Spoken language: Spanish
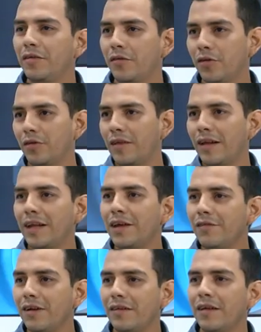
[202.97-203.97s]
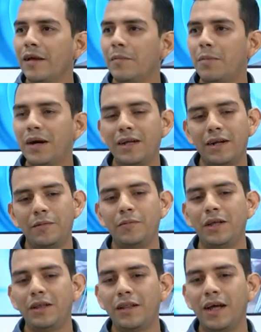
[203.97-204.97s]
sostenibles para
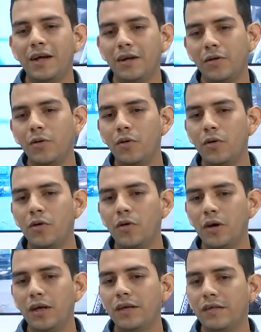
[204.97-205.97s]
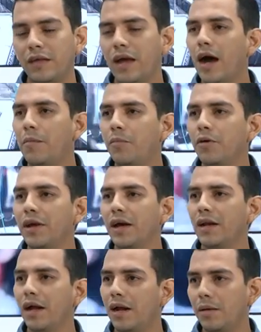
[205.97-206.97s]
brindar o este,
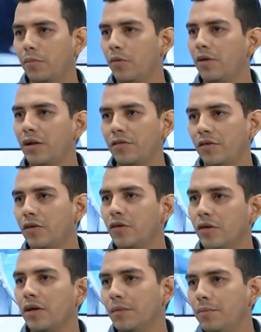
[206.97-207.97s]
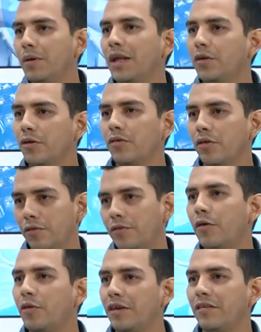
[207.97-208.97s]
apoyar a la población menos
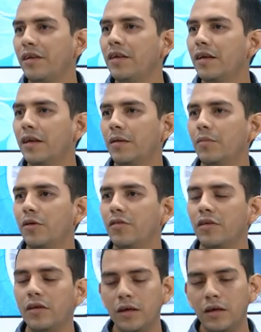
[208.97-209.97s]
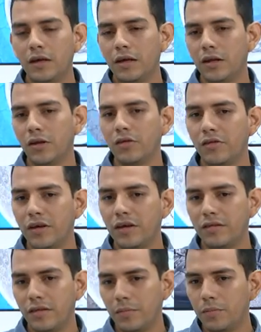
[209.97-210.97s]
favorecida, digámoslo
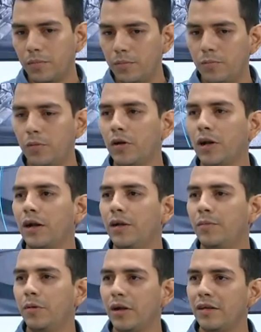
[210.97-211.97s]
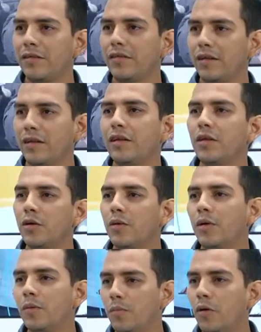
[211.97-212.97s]
Entonces, por, por, ese sentido
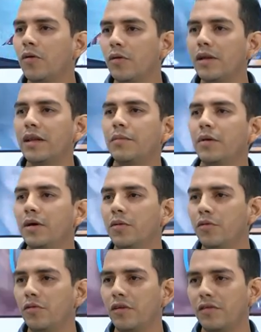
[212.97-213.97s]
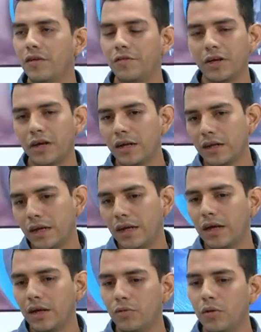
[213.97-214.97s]
va un poco el tema de justicia fiscal,
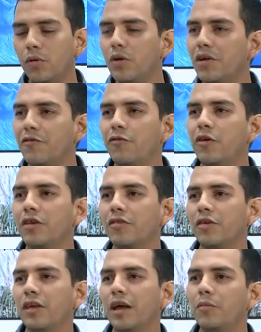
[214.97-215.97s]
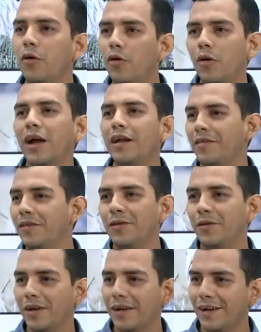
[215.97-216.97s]
que no es un esfuerzo, digamos, local,
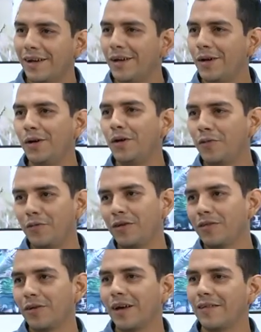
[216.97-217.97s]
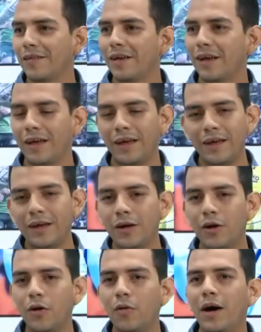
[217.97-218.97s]
sino que es un esfuerzo casi que
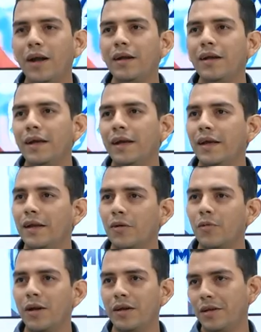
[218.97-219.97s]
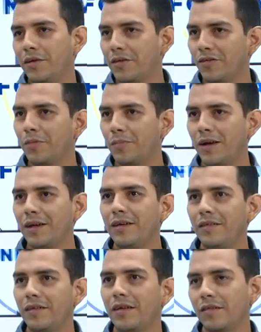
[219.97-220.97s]
global en el cual diversos
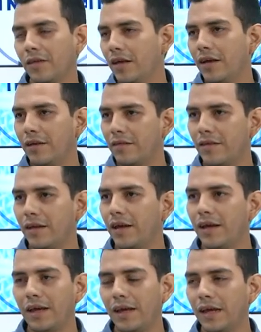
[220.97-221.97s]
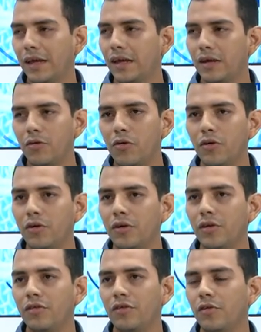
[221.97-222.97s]
países este,
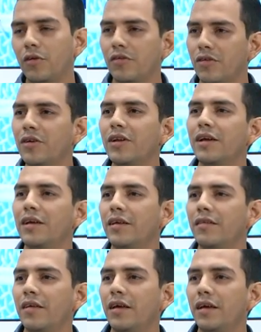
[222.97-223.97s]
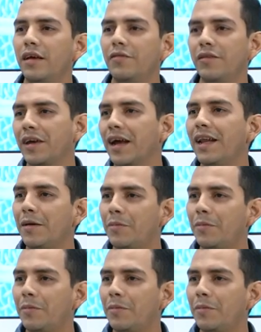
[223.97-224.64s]
con situaciones eh, fiscales